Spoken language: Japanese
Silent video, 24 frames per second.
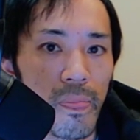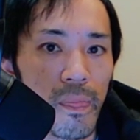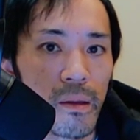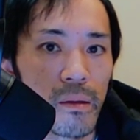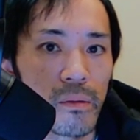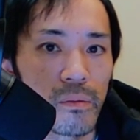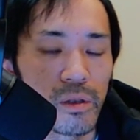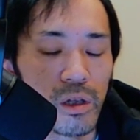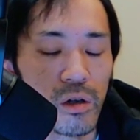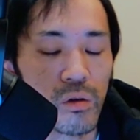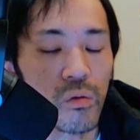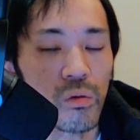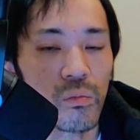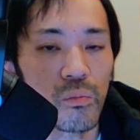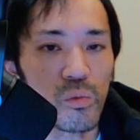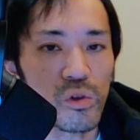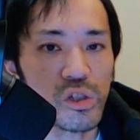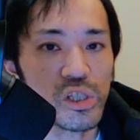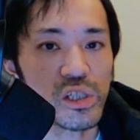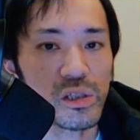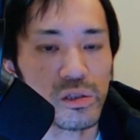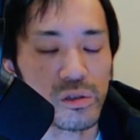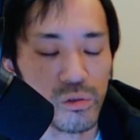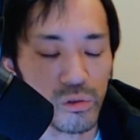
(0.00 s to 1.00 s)
でも
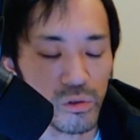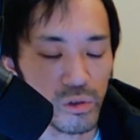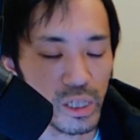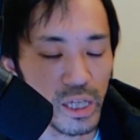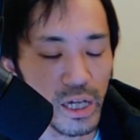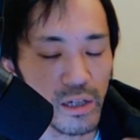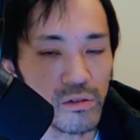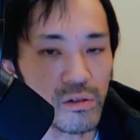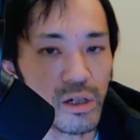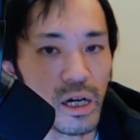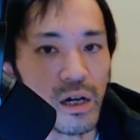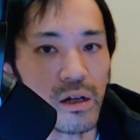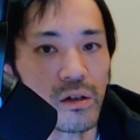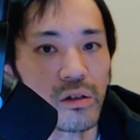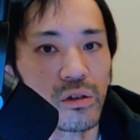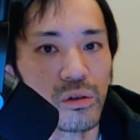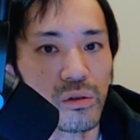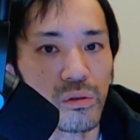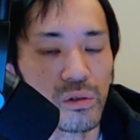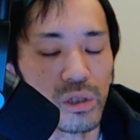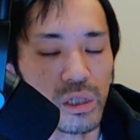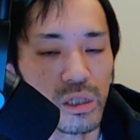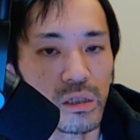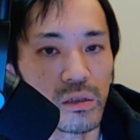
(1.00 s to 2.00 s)
しそのやる環
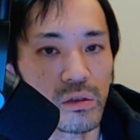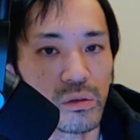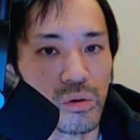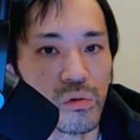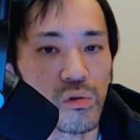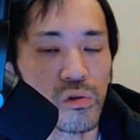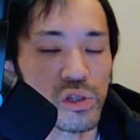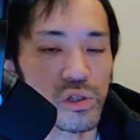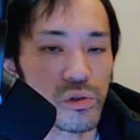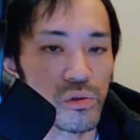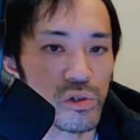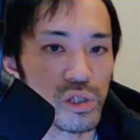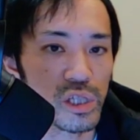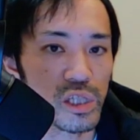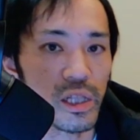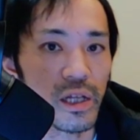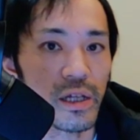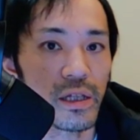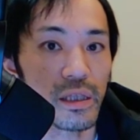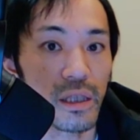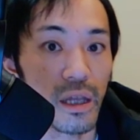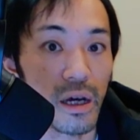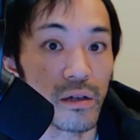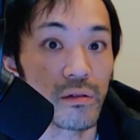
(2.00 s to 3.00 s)
境に投資をしない
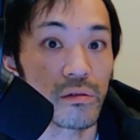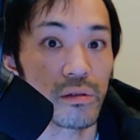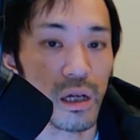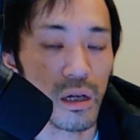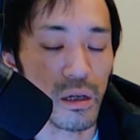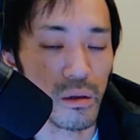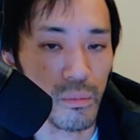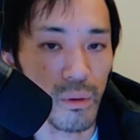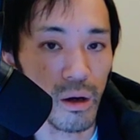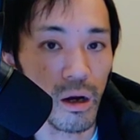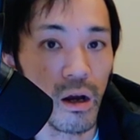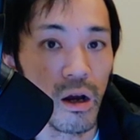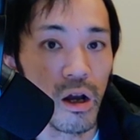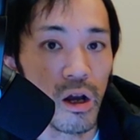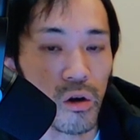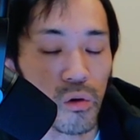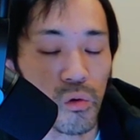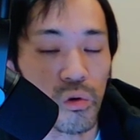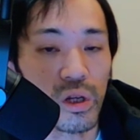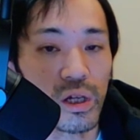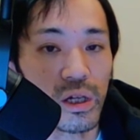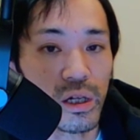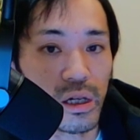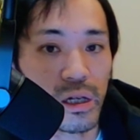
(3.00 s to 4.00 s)
んであるならば
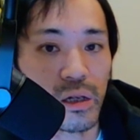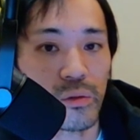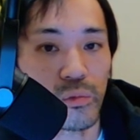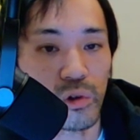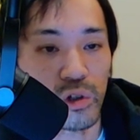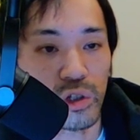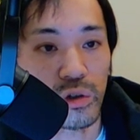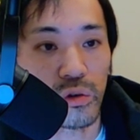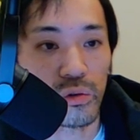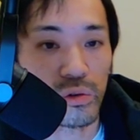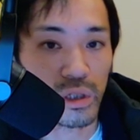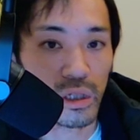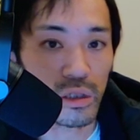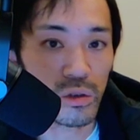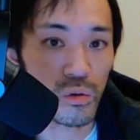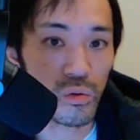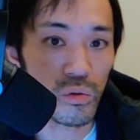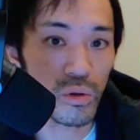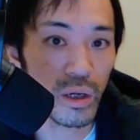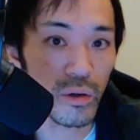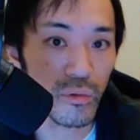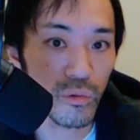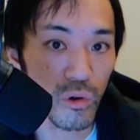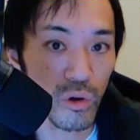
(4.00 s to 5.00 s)
これからもいろんな
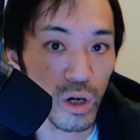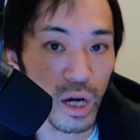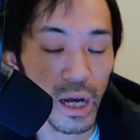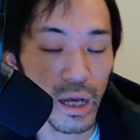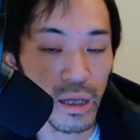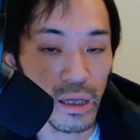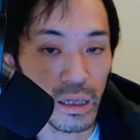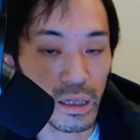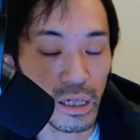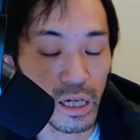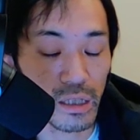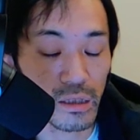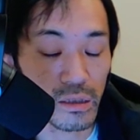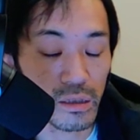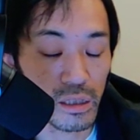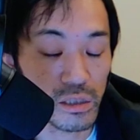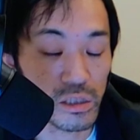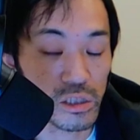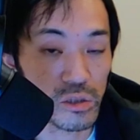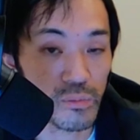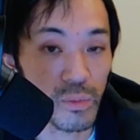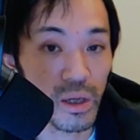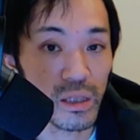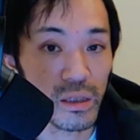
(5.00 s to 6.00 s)
ノウハウを買って
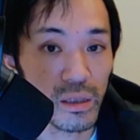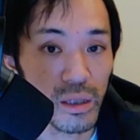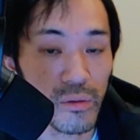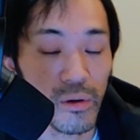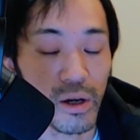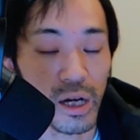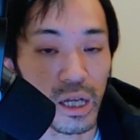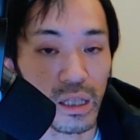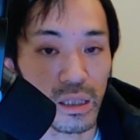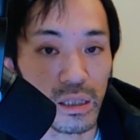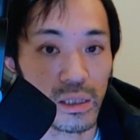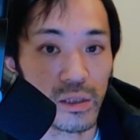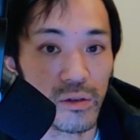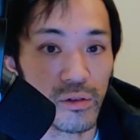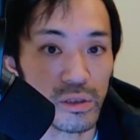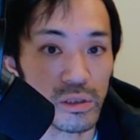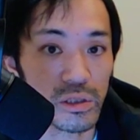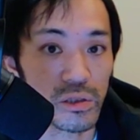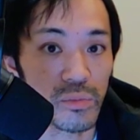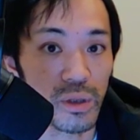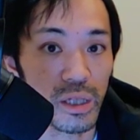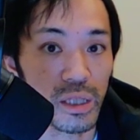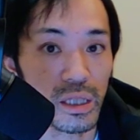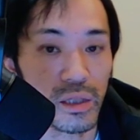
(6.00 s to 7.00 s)
つまんでは買ってはつ
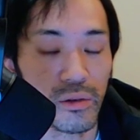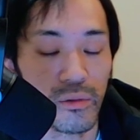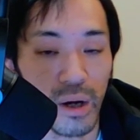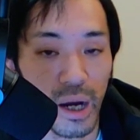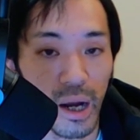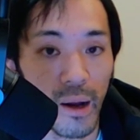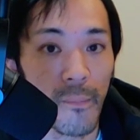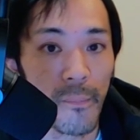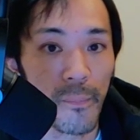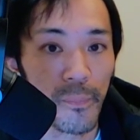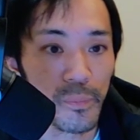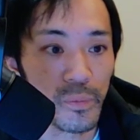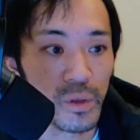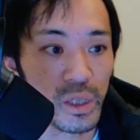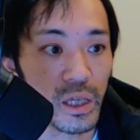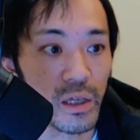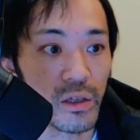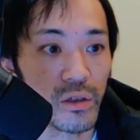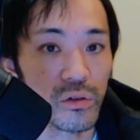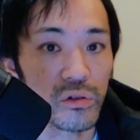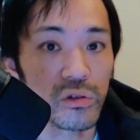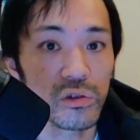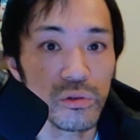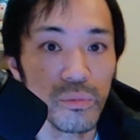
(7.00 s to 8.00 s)
まんでは結
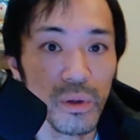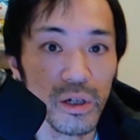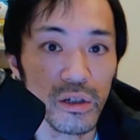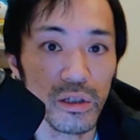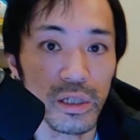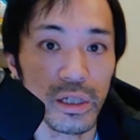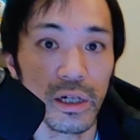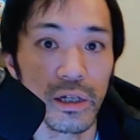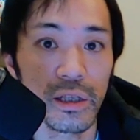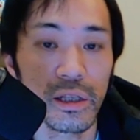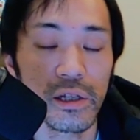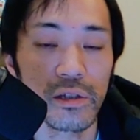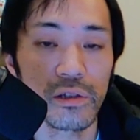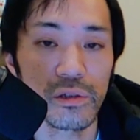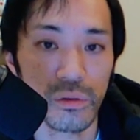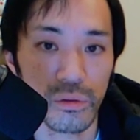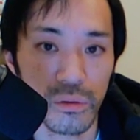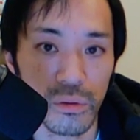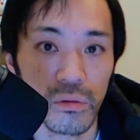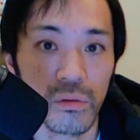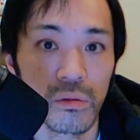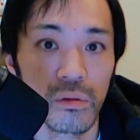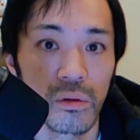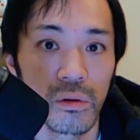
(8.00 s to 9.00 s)
局うまくいかないですよ
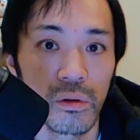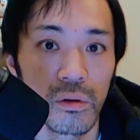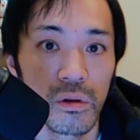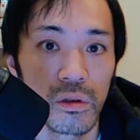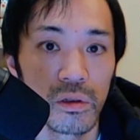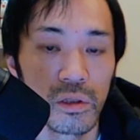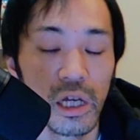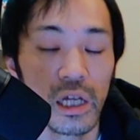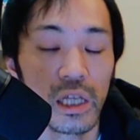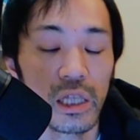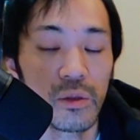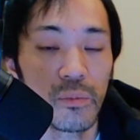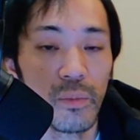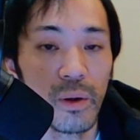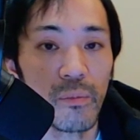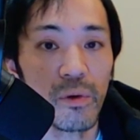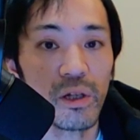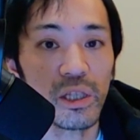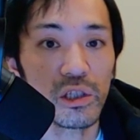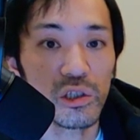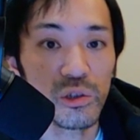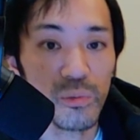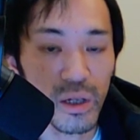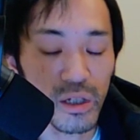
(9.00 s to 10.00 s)
とだ今ま
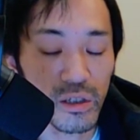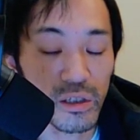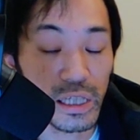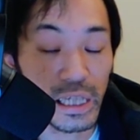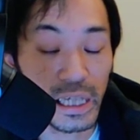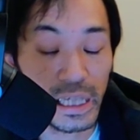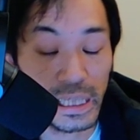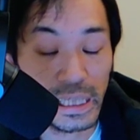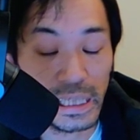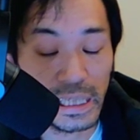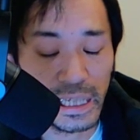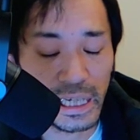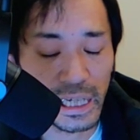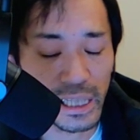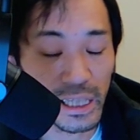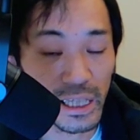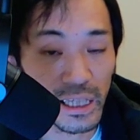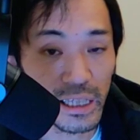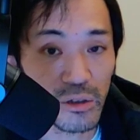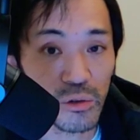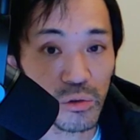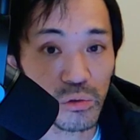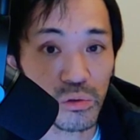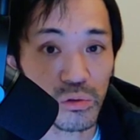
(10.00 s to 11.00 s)
でうまくいかな
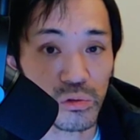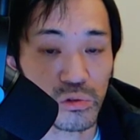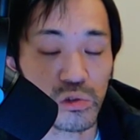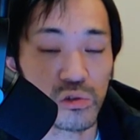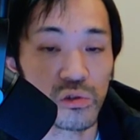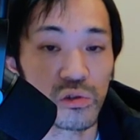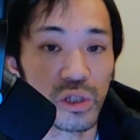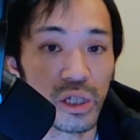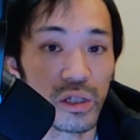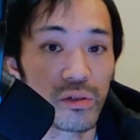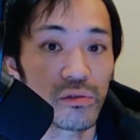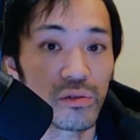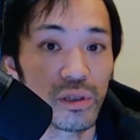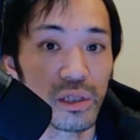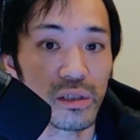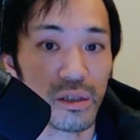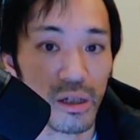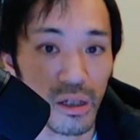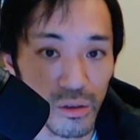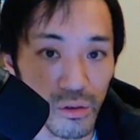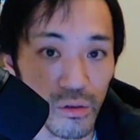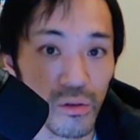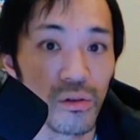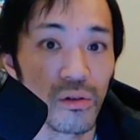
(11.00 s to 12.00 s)
いことを続けるんです
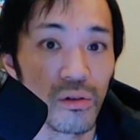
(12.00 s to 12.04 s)
かと